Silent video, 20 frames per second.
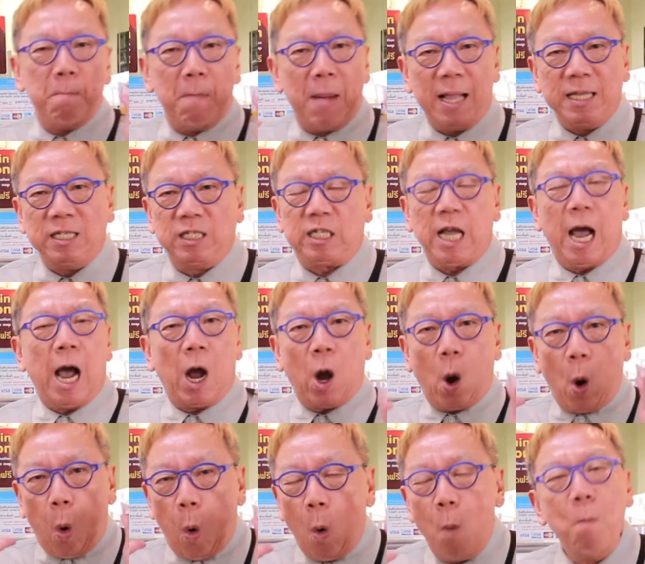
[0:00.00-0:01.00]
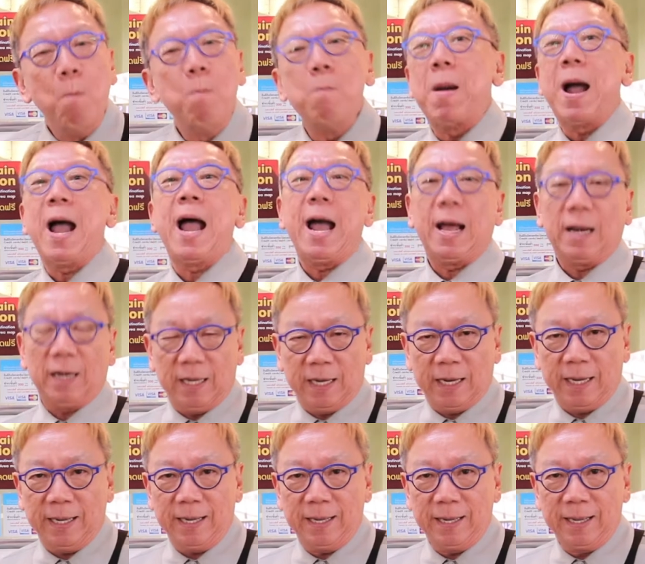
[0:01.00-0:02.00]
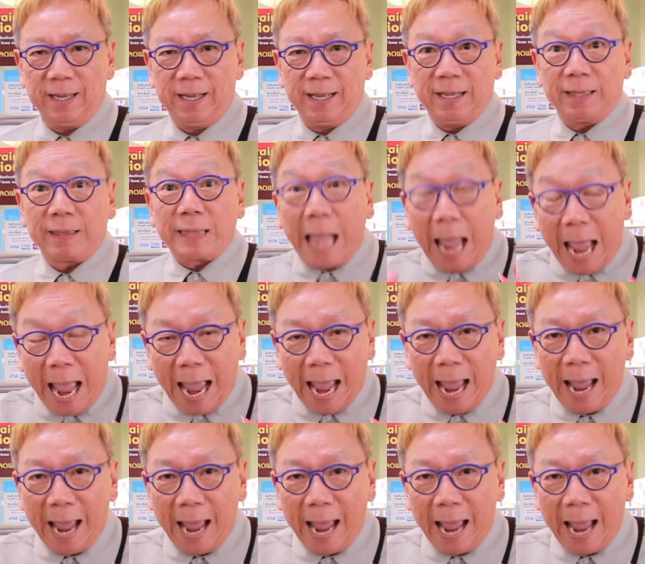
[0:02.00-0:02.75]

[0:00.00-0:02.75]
มันจะคุ้มมากเลยแต่